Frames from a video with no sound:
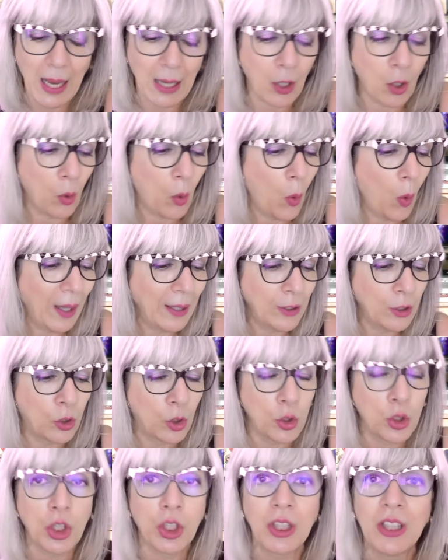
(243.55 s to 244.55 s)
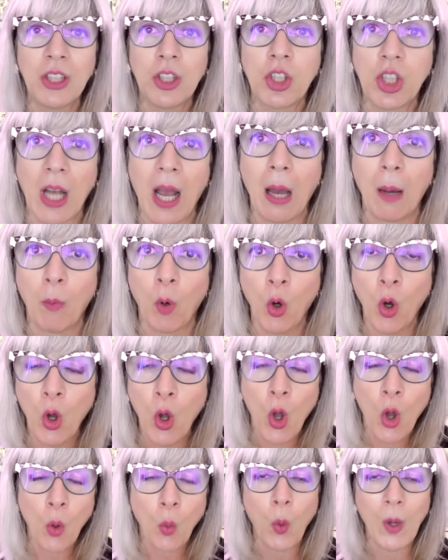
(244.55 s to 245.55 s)
Ecco, quando ci diciamo
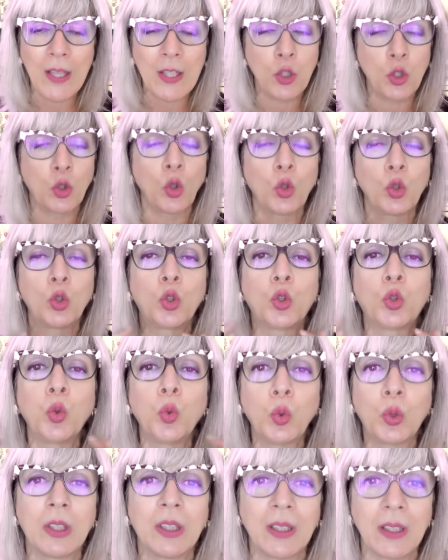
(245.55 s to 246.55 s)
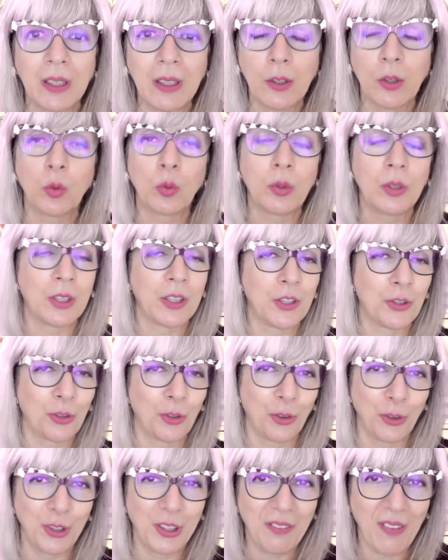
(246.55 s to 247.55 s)
questo tutti, tutti
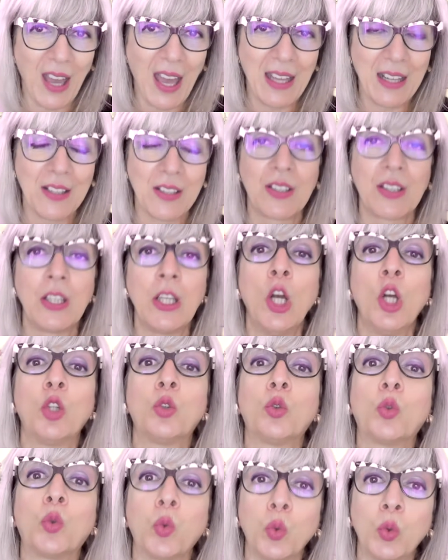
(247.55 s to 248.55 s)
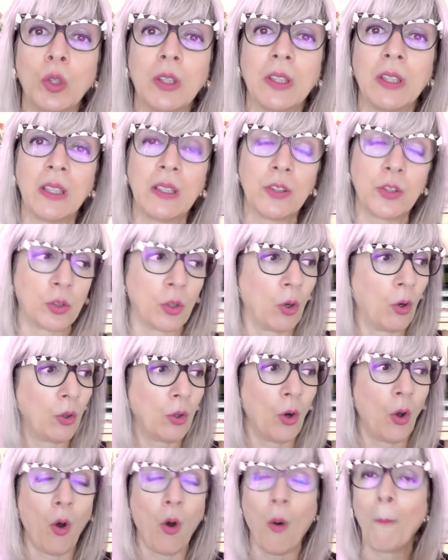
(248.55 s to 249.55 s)
sono diversi, tutti
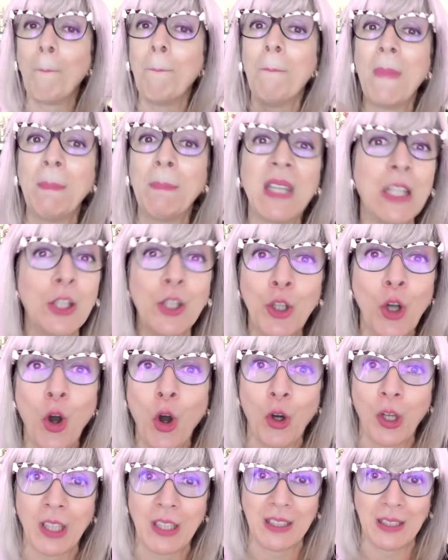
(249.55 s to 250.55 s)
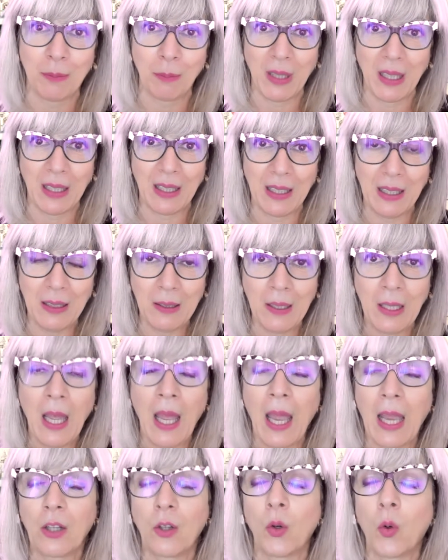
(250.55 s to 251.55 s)
sono migliori di me,
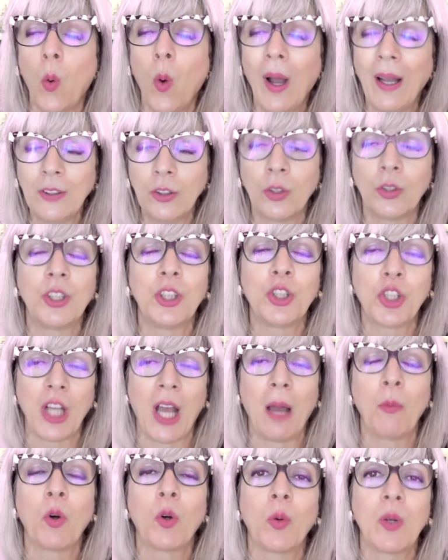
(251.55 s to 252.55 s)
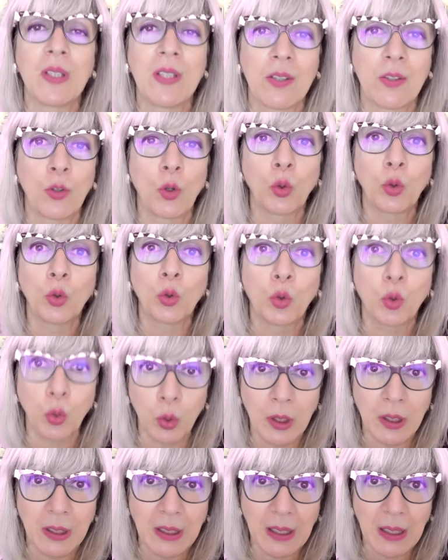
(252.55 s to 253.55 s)
ecco, quando diciamo questo
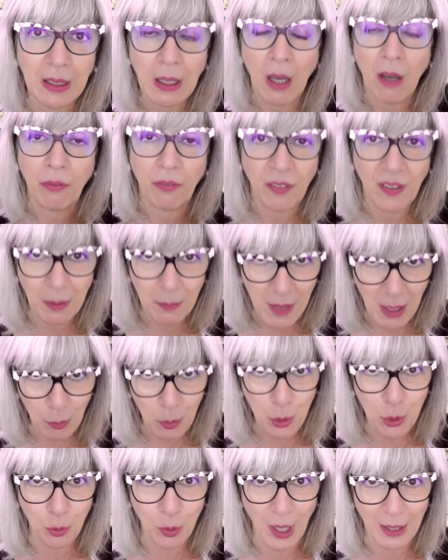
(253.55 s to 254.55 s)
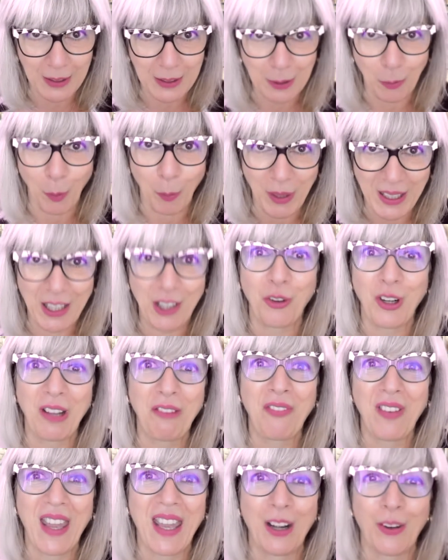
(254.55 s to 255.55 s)
tutti, fermiamoci un attimo perché non
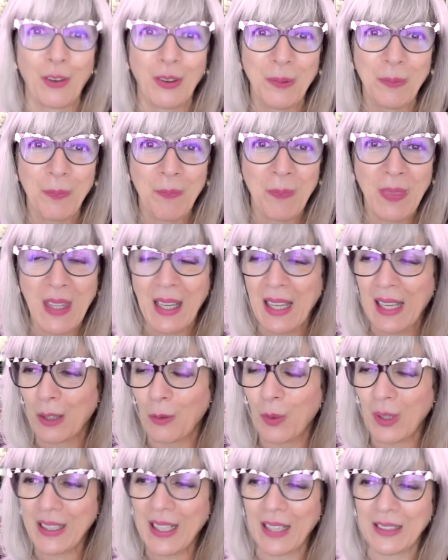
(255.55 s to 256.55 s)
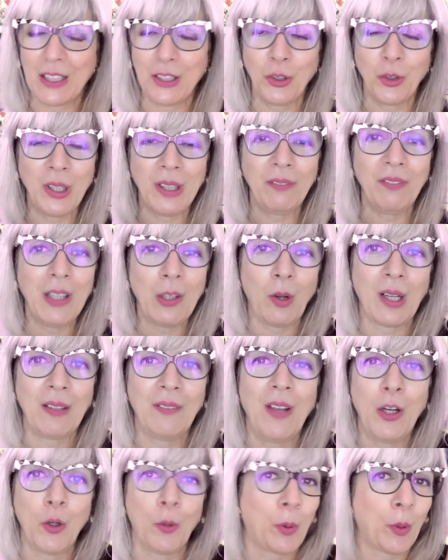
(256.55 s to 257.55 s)
è vero. Guardate, non è vero a
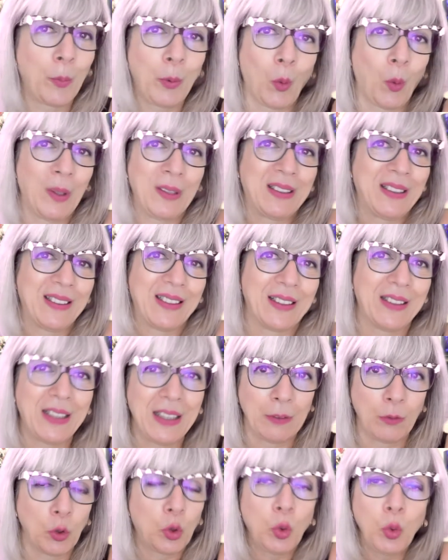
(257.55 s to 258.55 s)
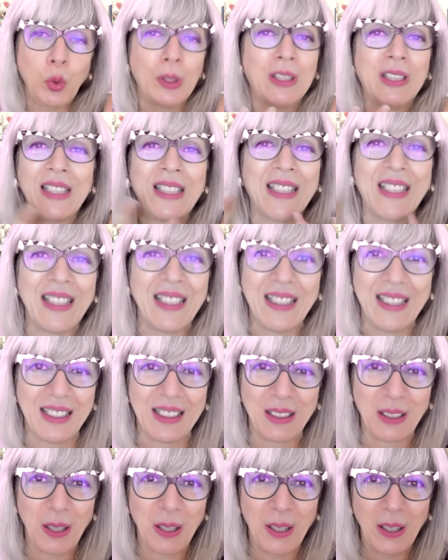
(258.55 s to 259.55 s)
livello proprio quantitativo. Tutti
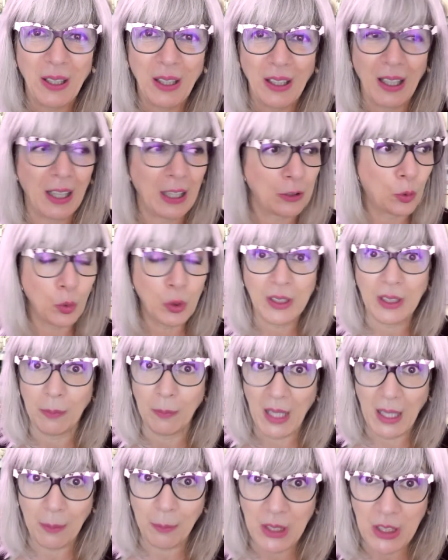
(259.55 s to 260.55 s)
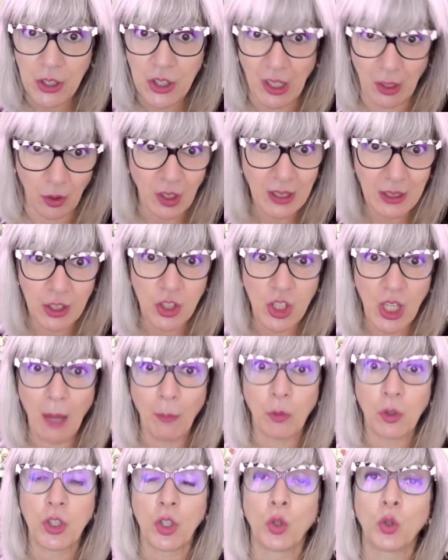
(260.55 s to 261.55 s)
chi? Eh, tutti i miei amici, allora
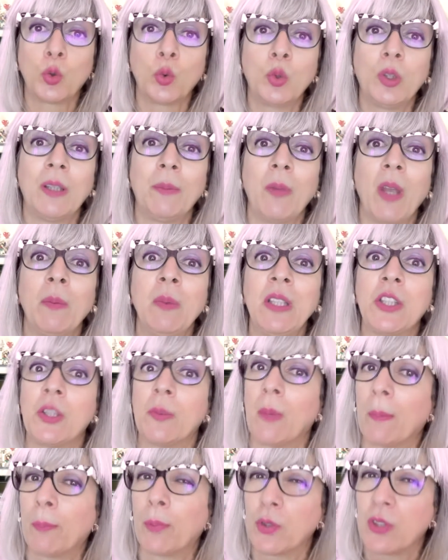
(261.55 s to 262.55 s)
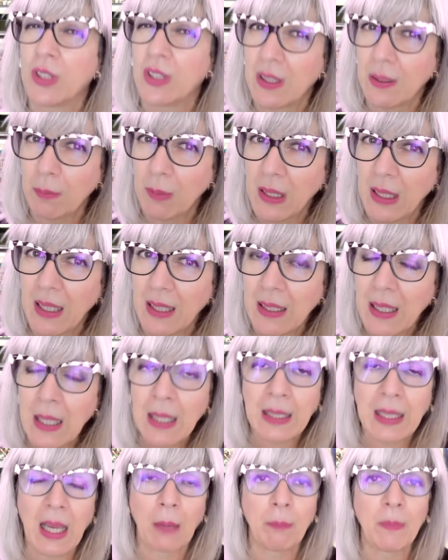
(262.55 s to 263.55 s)
diciamocelo, tutti i miei amici, ma possibile
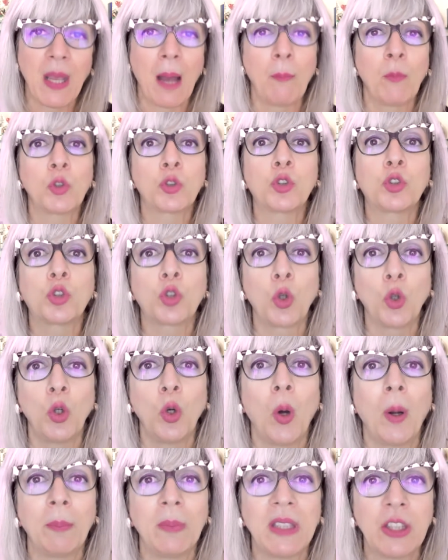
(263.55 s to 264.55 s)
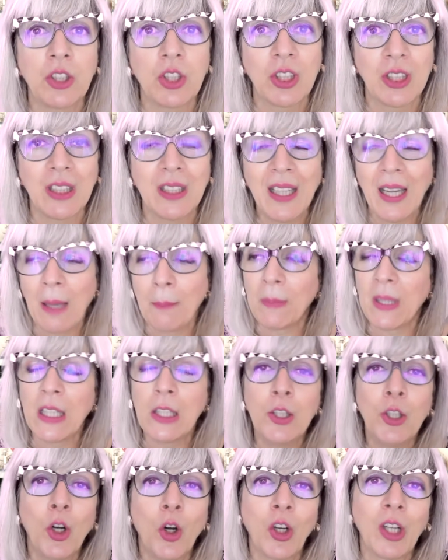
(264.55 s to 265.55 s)
che abbiamo solo amici
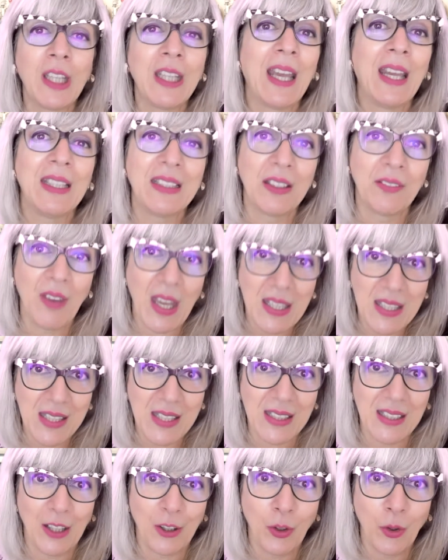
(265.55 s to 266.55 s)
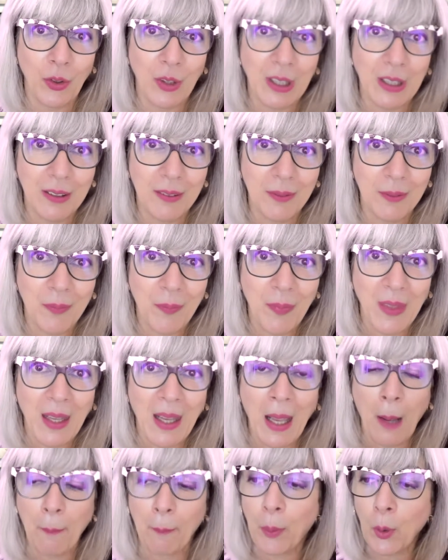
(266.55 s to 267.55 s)
migliori e diversi da noi?
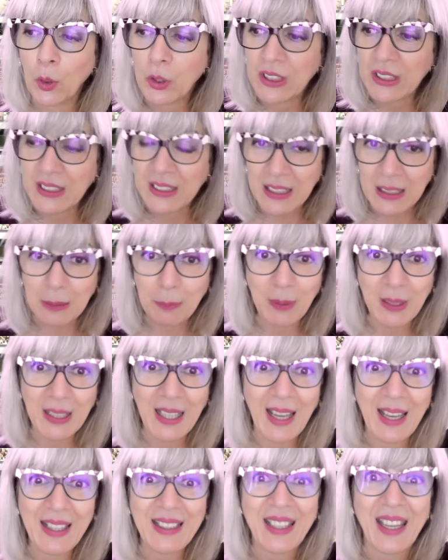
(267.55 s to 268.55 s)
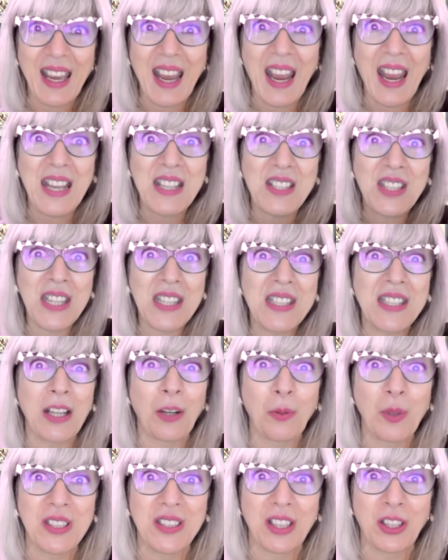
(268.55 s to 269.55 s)
Possibile che esista
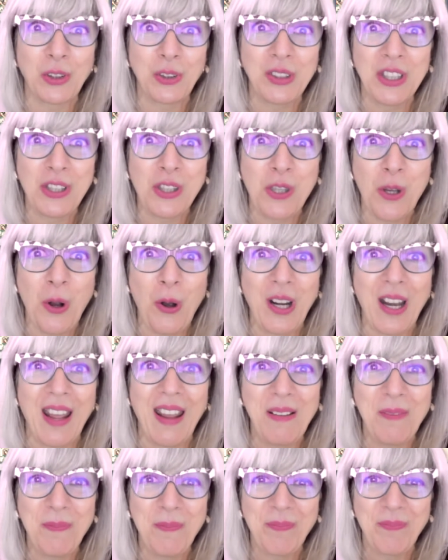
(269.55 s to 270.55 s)
questa condizione?